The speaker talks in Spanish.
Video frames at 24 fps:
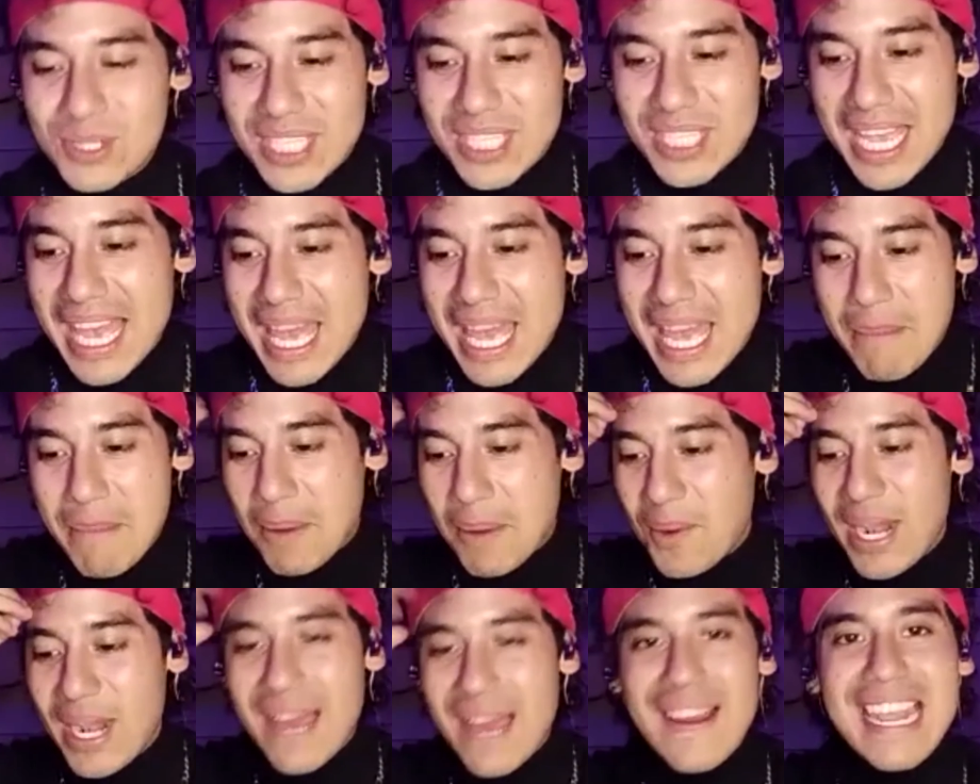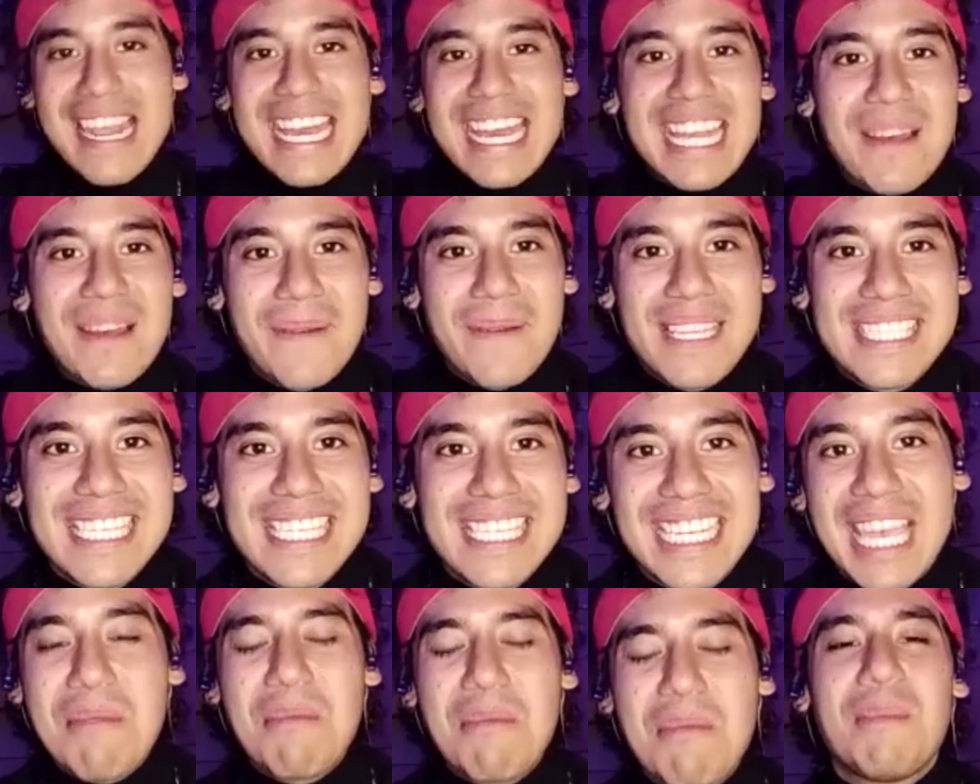O sea, me volaba la
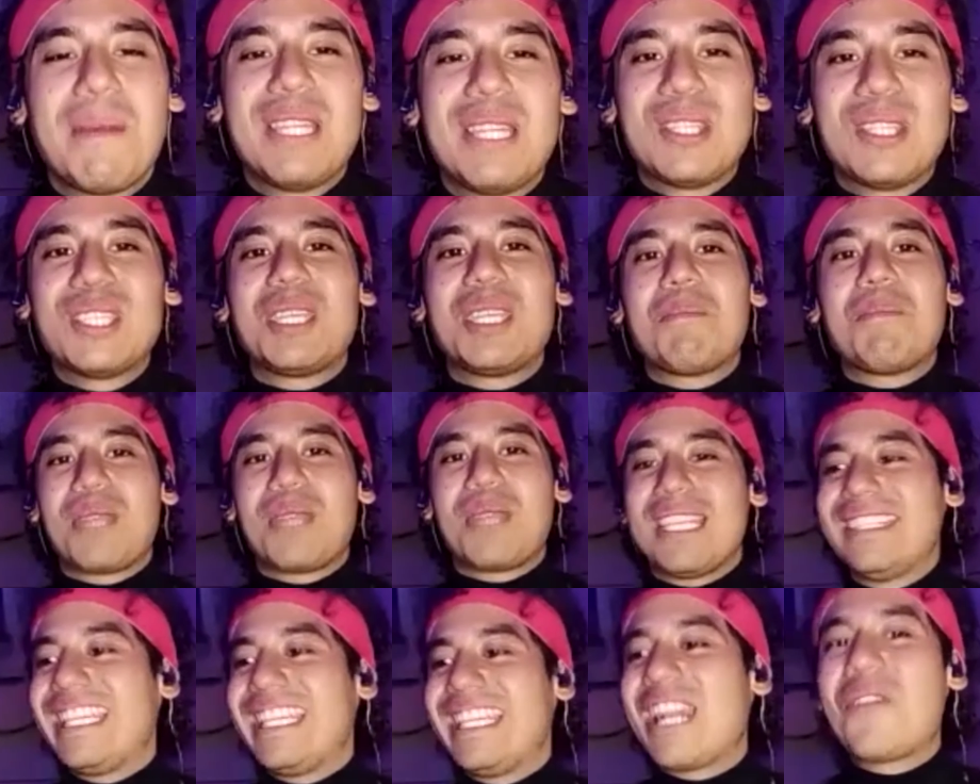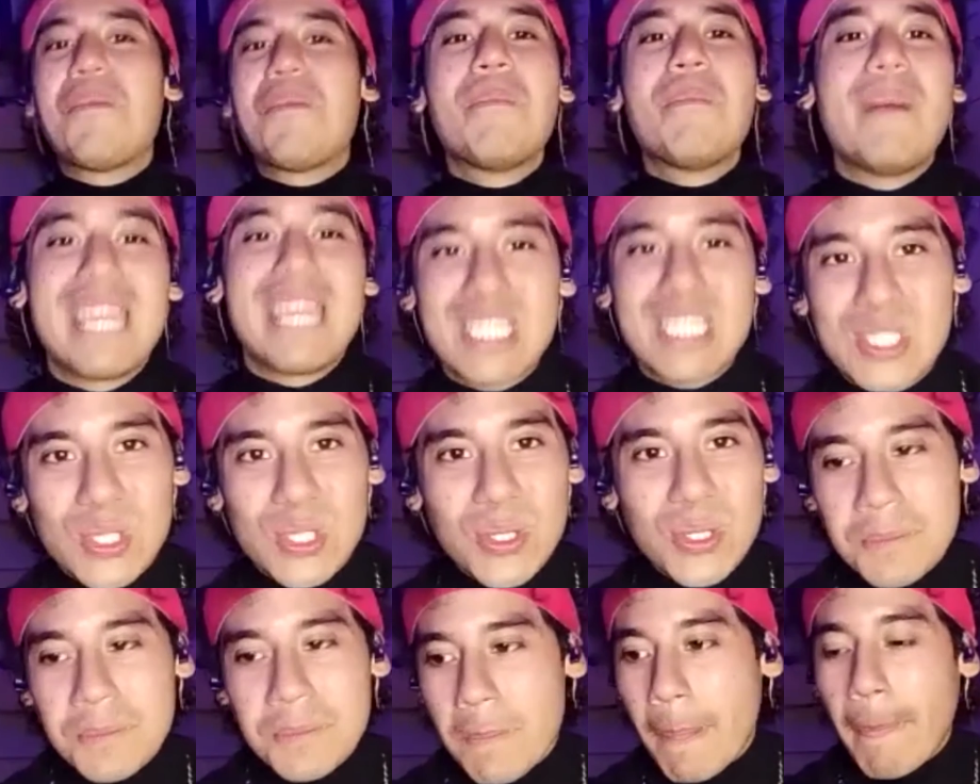cabeza que al momento te podían tirar un
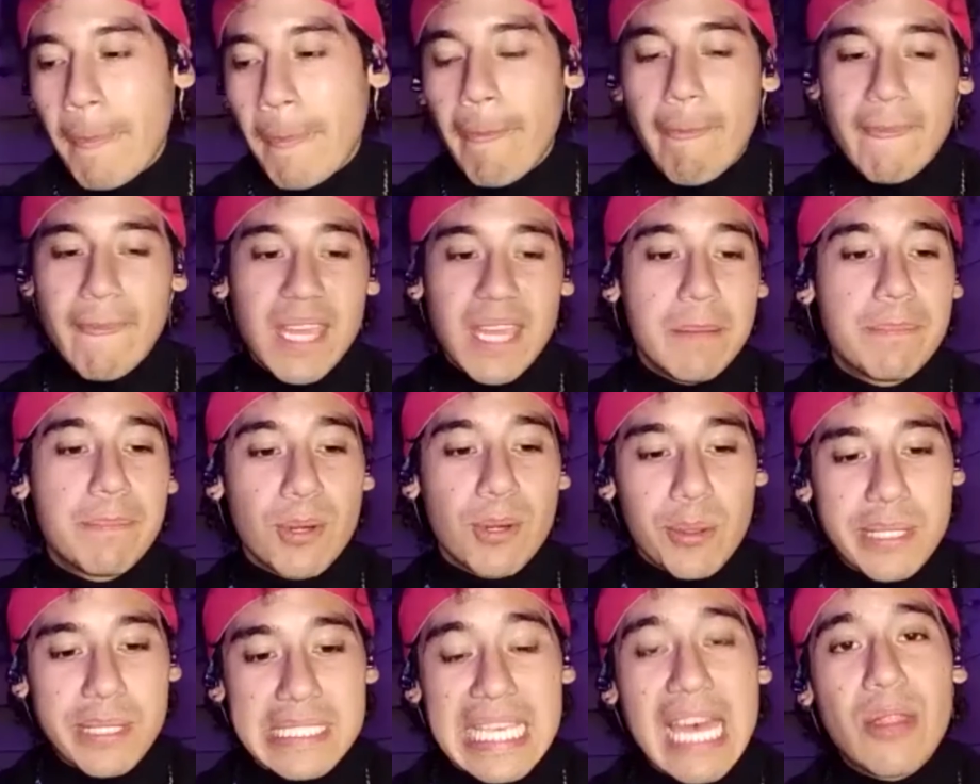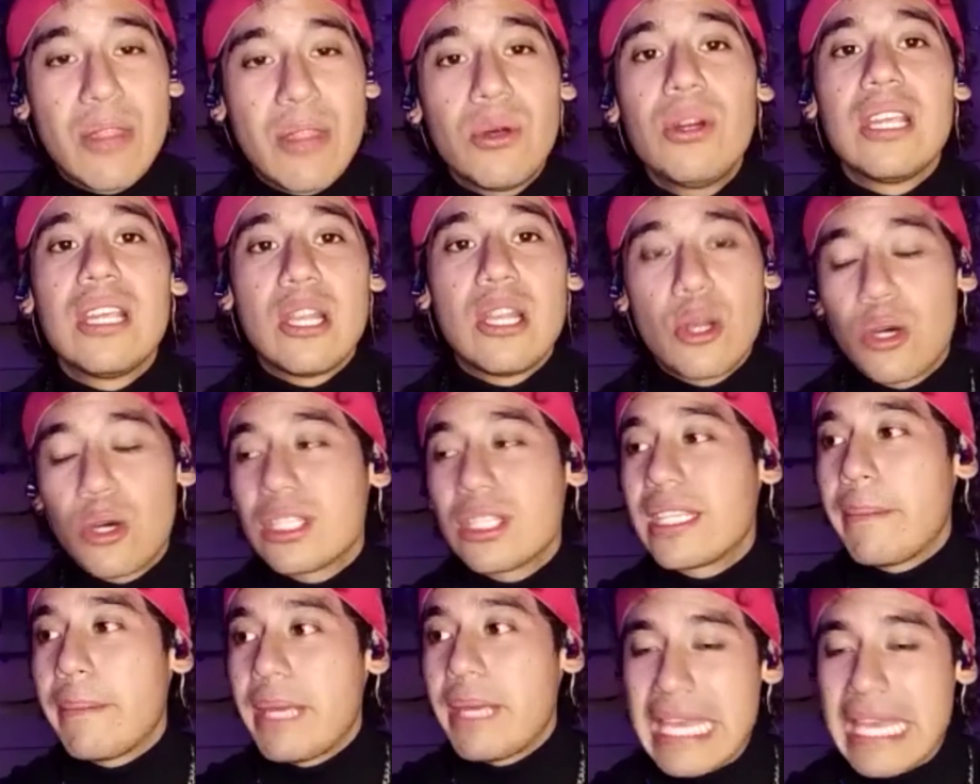verso improvisado y luego
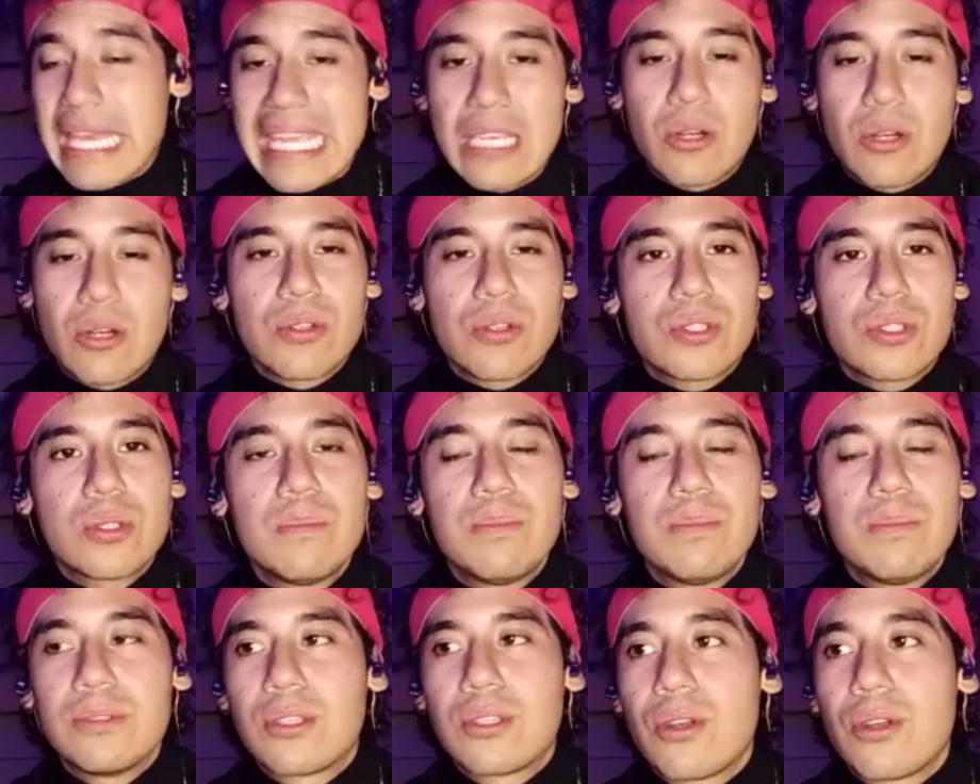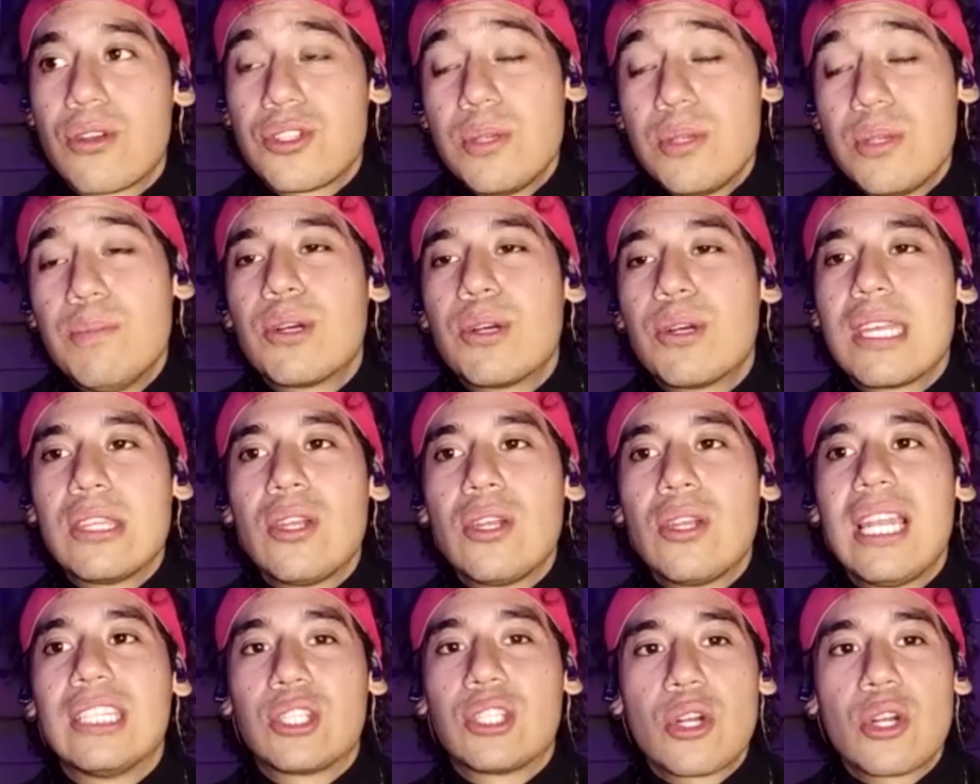también de ahí conozco, conocí un poquito
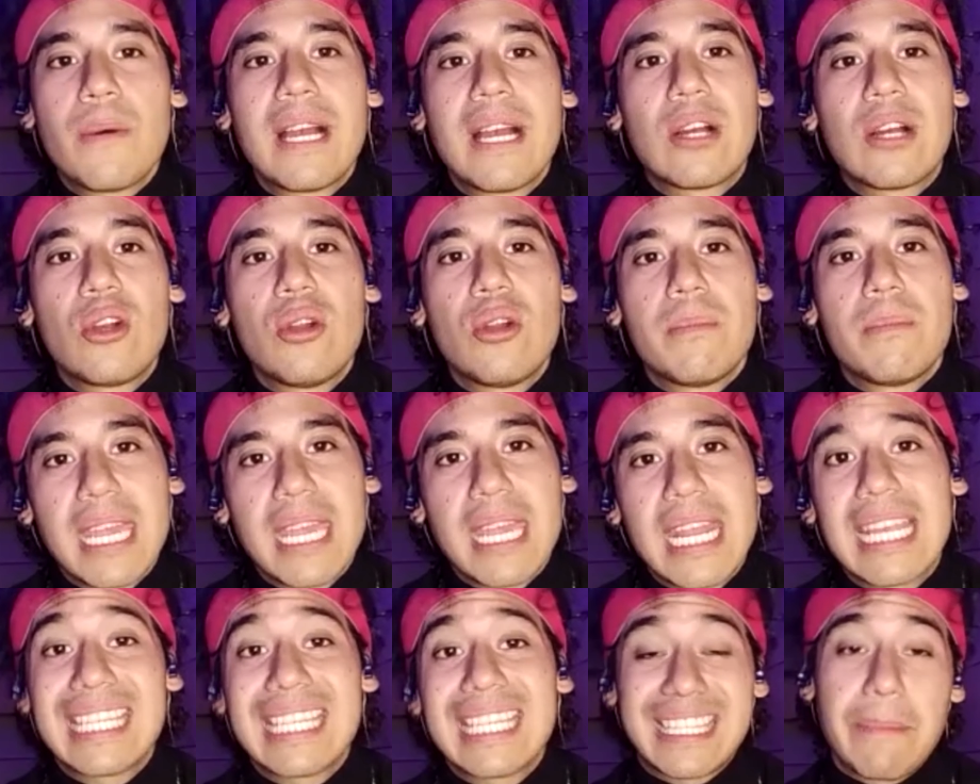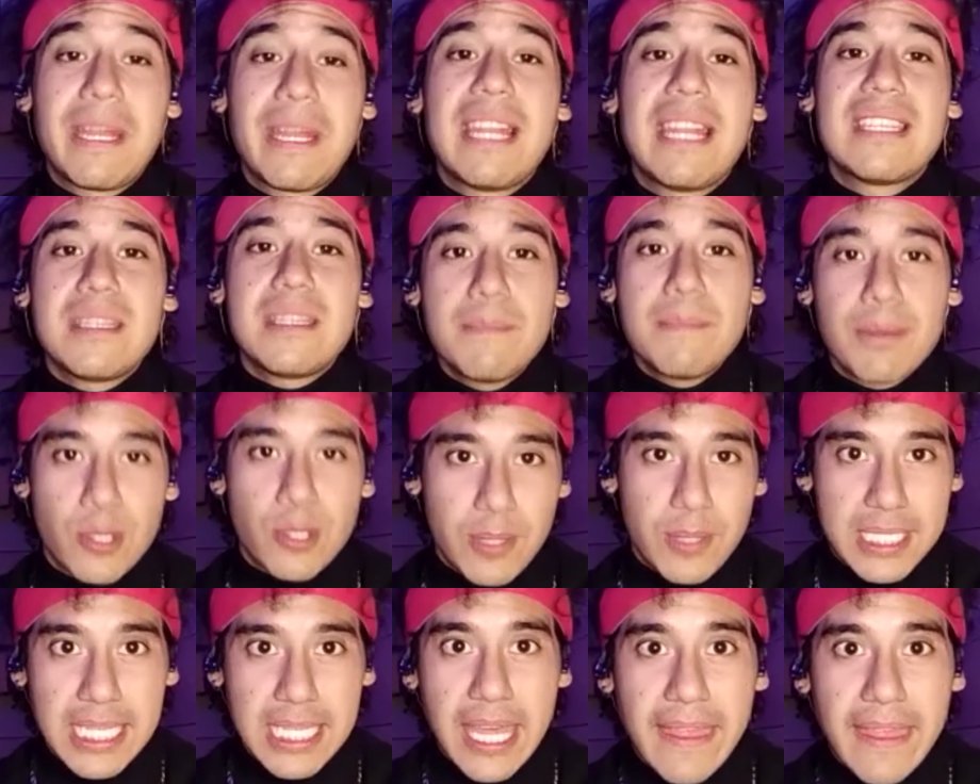la trova colombiana que también es
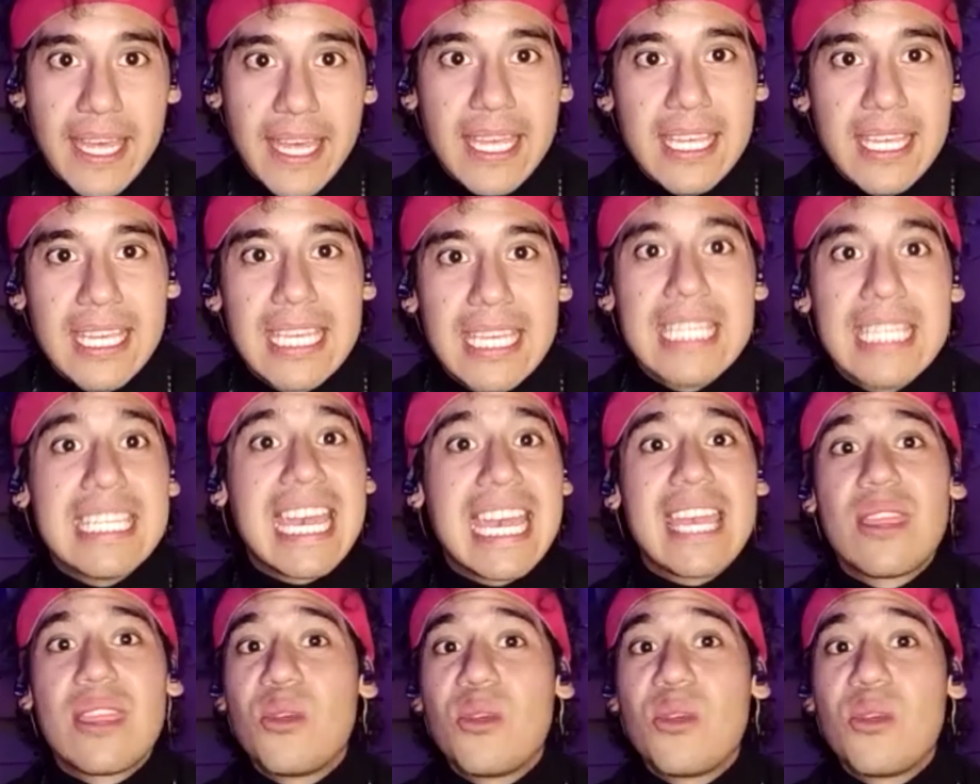improvisada y hay